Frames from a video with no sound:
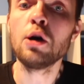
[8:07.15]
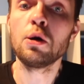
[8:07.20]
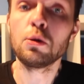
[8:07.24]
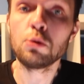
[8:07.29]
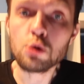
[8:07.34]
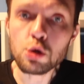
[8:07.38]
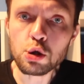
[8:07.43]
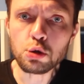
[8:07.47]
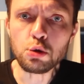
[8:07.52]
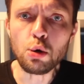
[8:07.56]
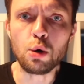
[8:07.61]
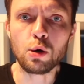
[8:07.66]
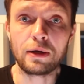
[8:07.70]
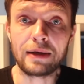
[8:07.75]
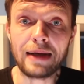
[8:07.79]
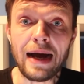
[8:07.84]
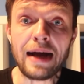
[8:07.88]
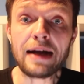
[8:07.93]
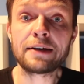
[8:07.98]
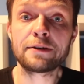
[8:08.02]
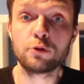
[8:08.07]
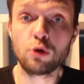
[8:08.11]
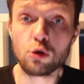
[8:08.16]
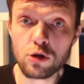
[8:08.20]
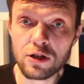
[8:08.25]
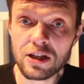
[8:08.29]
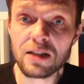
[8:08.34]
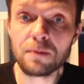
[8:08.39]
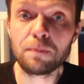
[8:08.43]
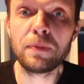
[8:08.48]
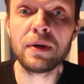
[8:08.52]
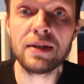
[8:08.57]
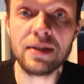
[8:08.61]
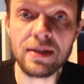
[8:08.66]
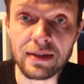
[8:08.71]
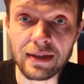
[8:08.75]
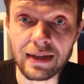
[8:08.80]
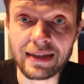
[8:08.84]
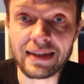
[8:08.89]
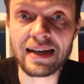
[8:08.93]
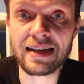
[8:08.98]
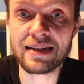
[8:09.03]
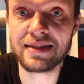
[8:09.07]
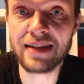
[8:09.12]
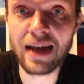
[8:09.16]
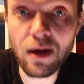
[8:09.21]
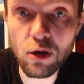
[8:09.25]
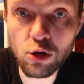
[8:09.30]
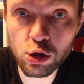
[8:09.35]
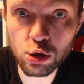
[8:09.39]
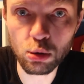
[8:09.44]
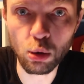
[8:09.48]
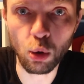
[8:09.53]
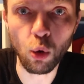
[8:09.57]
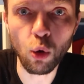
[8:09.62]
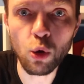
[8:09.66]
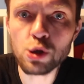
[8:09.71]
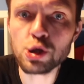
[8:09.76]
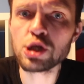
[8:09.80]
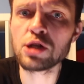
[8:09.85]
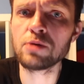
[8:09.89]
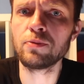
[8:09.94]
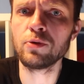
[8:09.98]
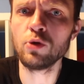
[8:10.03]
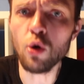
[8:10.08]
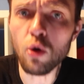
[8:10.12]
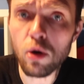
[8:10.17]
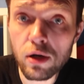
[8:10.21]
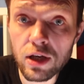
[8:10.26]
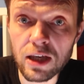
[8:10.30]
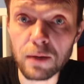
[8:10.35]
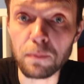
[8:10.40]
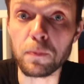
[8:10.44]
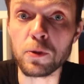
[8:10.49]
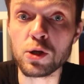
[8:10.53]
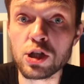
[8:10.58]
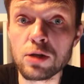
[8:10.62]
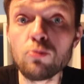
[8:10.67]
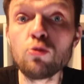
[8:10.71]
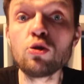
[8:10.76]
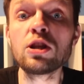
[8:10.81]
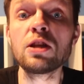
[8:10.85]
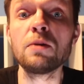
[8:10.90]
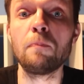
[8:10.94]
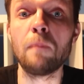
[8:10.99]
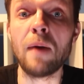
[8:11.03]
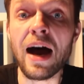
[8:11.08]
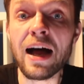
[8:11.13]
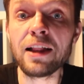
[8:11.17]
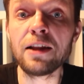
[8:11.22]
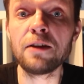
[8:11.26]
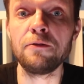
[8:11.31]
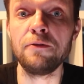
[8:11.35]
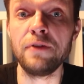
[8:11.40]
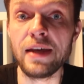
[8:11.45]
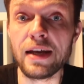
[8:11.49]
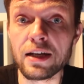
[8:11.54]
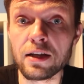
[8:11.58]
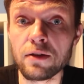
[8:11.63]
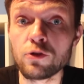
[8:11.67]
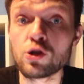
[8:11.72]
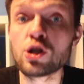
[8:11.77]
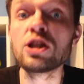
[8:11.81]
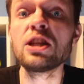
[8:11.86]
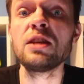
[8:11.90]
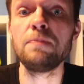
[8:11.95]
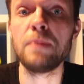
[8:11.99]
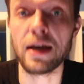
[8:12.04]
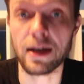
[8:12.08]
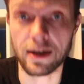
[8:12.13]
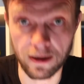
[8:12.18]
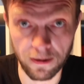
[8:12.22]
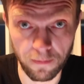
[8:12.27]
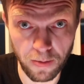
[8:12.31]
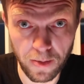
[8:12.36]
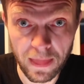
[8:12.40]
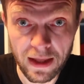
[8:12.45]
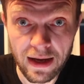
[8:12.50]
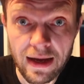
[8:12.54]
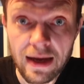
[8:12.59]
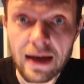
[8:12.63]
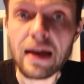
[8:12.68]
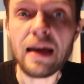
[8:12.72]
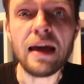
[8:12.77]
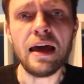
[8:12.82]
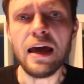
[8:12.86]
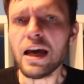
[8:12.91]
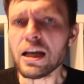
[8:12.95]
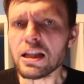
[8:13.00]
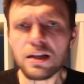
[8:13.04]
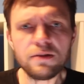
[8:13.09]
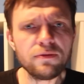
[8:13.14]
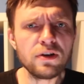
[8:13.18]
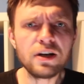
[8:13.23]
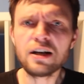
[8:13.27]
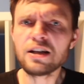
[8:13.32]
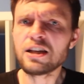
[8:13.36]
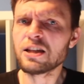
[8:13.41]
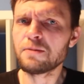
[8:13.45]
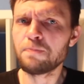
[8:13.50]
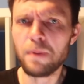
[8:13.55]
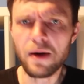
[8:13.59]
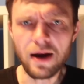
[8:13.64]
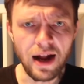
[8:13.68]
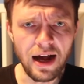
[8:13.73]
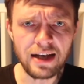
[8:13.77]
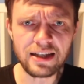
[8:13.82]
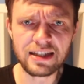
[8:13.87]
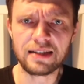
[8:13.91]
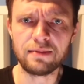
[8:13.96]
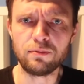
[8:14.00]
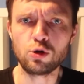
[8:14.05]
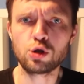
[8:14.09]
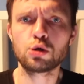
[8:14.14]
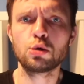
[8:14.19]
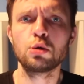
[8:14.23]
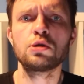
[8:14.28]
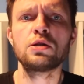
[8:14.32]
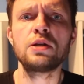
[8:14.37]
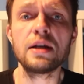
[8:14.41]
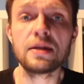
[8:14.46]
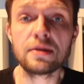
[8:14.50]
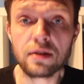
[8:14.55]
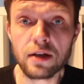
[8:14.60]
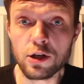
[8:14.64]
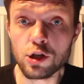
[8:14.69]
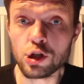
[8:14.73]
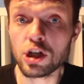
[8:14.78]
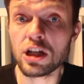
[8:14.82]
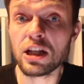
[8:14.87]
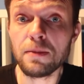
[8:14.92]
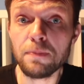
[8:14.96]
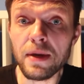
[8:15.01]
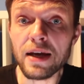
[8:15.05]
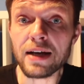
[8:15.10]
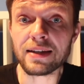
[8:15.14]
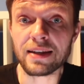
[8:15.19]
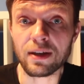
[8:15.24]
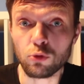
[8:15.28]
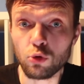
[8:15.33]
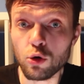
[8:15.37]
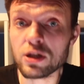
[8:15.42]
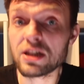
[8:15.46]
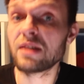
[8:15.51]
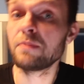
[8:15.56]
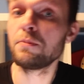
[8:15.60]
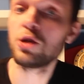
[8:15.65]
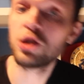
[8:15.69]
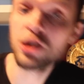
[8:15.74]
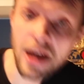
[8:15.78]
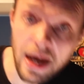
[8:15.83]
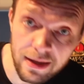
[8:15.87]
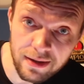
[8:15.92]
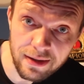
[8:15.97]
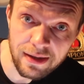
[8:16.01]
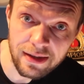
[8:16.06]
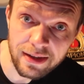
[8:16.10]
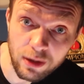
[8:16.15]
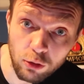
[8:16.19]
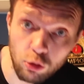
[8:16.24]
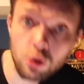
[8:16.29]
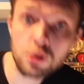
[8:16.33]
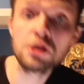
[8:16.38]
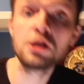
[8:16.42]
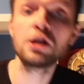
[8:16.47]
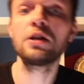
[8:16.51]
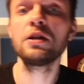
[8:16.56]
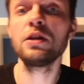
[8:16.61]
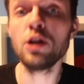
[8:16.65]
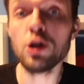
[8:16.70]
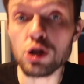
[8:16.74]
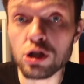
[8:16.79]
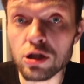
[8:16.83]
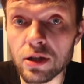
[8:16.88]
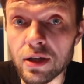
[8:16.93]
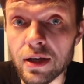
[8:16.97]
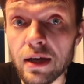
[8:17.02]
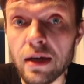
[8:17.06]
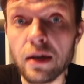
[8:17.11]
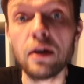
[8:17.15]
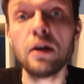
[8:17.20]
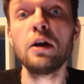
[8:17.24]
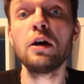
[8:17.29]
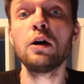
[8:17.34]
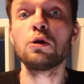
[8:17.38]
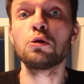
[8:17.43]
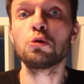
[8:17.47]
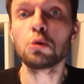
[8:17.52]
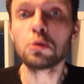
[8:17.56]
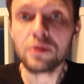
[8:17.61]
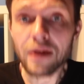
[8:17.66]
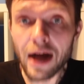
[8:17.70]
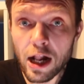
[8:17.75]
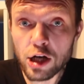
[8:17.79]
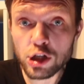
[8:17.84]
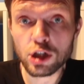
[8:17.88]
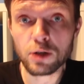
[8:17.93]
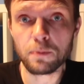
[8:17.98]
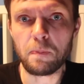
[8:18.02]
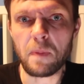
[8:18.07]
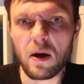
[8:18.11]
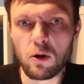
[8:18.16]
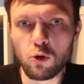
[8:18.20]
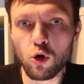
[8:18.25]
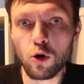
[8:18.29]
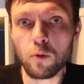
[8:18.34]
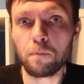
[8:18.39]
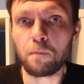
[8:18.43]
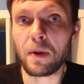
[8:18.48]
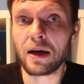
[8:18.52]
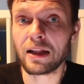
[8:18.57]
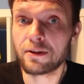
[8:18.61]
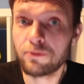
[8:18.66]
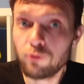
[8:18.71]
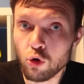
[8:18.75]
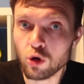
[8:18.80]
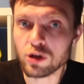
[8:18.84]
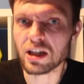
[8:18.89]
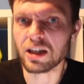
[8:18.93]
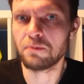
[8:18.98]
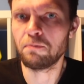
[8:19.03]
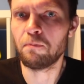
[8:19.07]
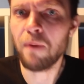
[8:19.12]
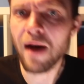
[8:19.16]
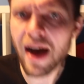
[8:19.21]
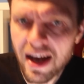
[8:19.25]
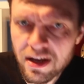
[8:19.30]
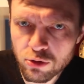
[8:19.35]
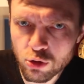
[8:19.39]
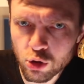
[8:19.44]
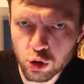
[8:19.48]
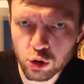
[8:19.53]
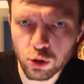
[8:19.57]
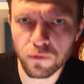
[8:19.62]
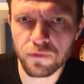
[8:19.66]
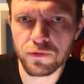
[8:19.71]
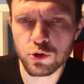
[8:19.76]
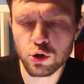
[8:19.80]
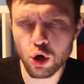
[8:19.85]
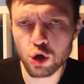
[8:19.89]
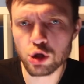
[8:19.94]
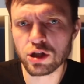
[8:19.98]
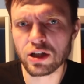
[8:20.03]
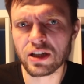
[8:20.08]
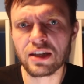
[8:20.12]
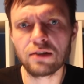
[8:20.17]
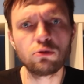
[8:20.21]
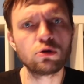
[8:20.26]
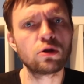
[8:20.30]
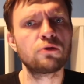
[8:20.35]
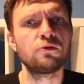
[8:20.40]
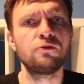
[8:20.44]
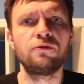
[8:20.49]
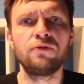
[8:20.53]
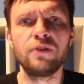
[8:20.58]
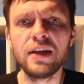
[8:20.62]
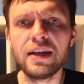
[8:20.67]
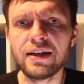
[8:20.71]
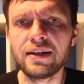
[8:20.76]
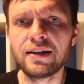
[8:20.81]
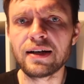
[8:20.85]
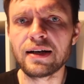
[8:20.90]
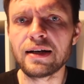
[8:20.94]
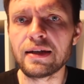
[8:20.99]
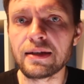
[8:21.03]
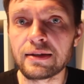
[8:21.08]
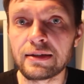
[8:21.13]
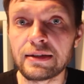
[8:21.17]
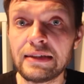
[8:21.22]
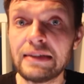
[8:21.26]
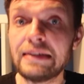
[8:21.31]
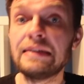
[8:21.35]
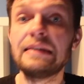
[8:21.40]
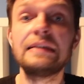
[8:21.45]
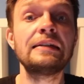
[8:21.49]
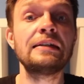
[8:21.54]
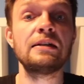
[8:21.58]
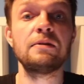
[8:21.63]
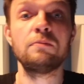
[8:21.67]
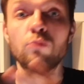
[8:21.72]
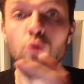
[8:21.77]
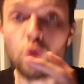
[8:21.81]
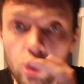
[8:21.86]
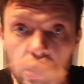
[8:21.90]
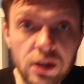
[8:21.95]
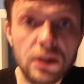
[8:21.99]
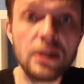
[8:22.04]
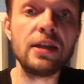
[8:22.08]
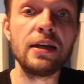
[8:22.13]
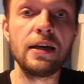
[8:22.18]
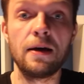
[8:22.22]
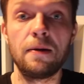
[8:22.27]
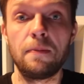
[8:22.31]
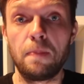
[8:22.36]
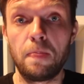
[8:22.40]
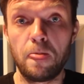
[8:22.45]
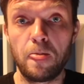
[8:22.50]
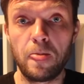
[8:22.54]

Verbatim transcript: Ну что, как сложится поединок? Я знаю, что очень многие почему-то мало верят в Женебека. Это выглядит по-разному, что, дескать, Женебек такой замечательный, такой техничный, но дальше порой подводят базу, что все-таки ж вот выиграет Мунгия.